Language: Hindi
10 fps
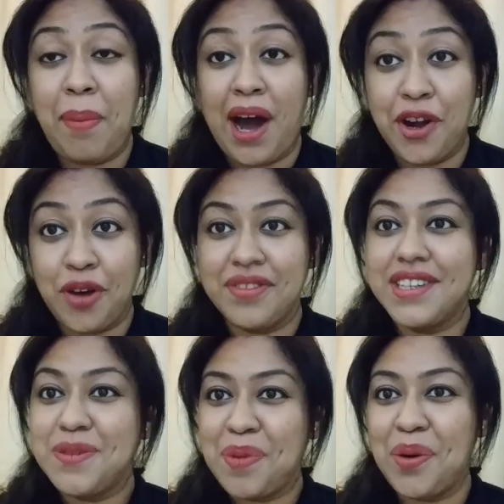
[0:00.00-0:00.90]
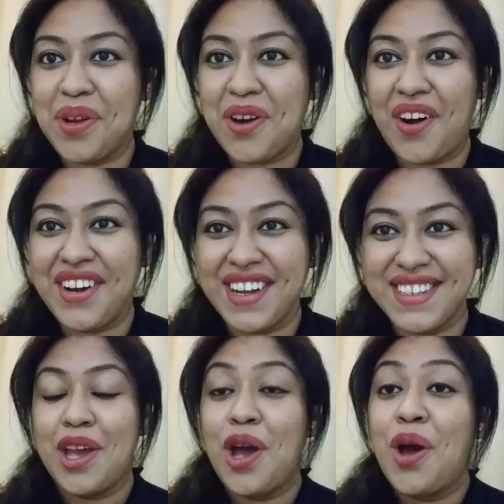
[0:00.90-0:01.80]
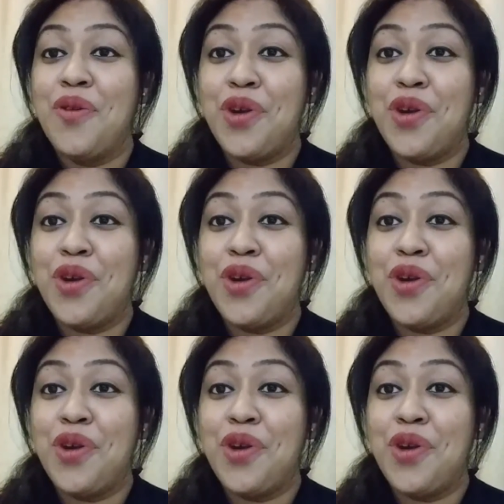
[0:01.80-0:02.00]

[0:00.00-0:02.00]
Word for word: पार्ट ऑफ दिस ब्यूटी कॉन्टेस्ट